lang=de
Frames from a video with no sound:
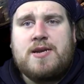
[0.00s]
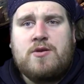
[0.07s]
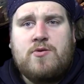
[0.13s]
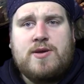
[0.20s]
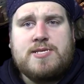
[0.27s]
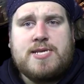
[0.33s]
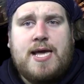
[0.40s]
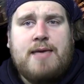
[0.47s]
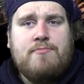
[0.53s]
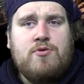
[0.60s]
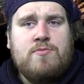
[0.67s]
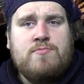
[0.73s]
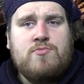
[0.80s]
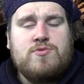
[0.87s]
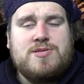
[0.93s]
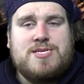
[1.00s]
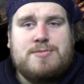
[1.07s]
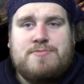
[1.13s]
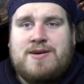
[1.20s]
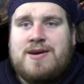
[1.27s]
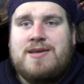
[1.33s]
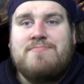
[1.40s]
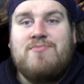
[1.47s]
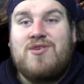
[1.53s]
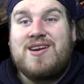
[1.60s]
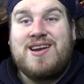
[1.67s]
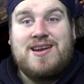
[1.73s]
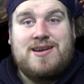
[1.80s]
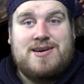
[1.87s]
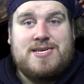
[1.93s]
hat ein neues Album und zwar
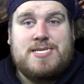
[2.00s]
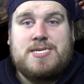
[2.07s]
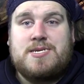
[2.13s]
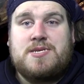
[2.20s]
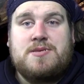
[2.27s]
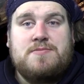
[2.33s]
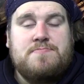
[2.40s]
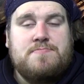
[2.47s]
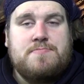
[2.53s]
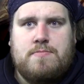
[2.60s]
Immortalized.